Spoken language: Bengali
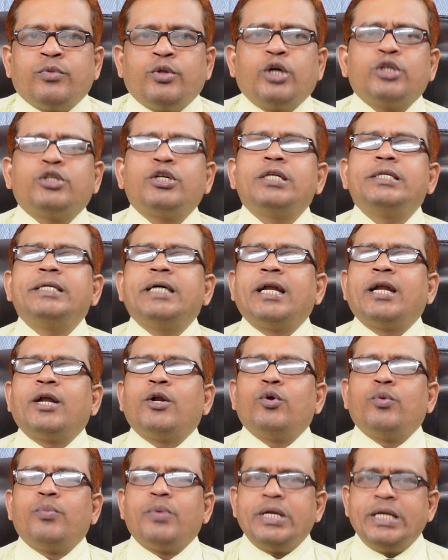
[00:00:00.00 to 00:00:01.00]
দর্শক যারা
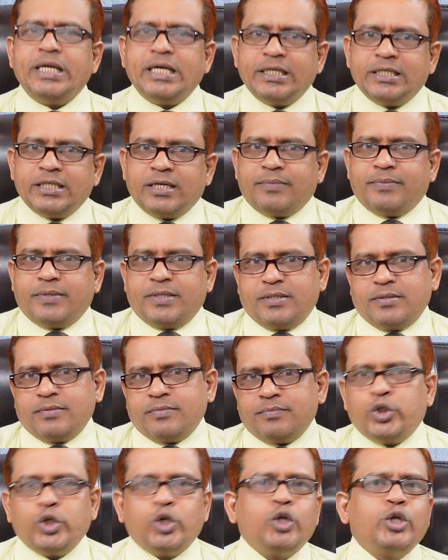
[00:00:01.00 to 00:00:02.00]
রোমানিয়া যাবেন
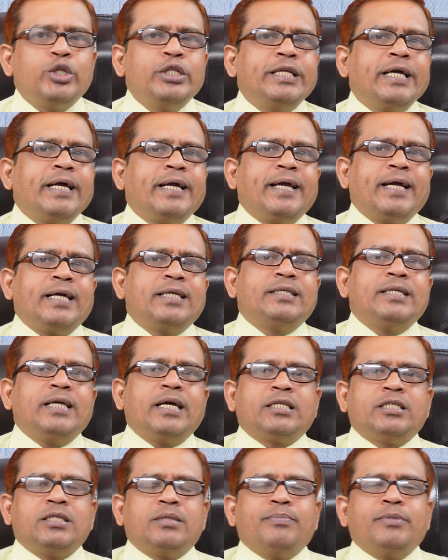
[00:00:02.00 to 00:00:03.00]
চলুন দেখে এসি
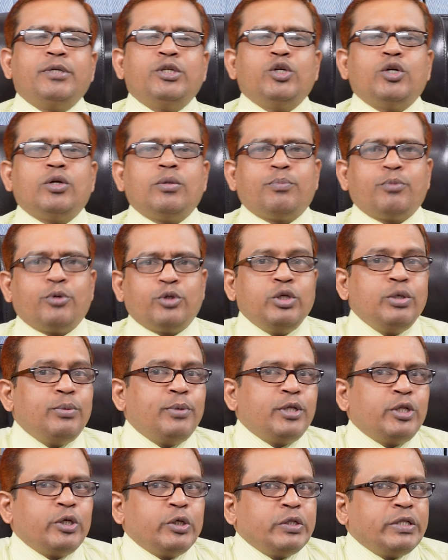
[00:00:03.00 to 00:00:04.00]
একটি ভিডিওর
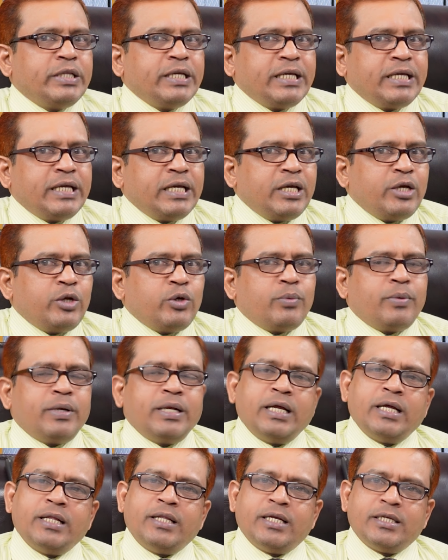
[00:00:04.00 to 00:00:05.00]
প্রতিবেদন থেকে
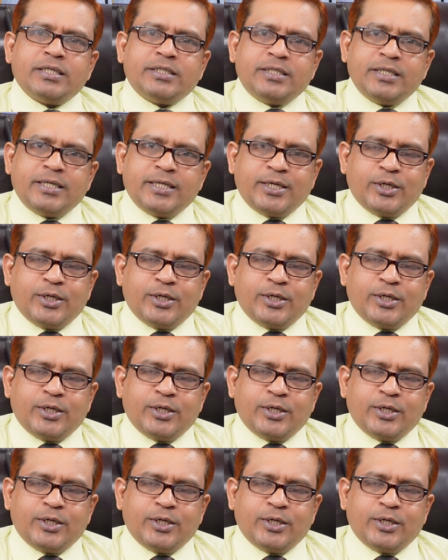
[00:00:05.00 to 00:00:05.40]
রোমানিয়া দেশটি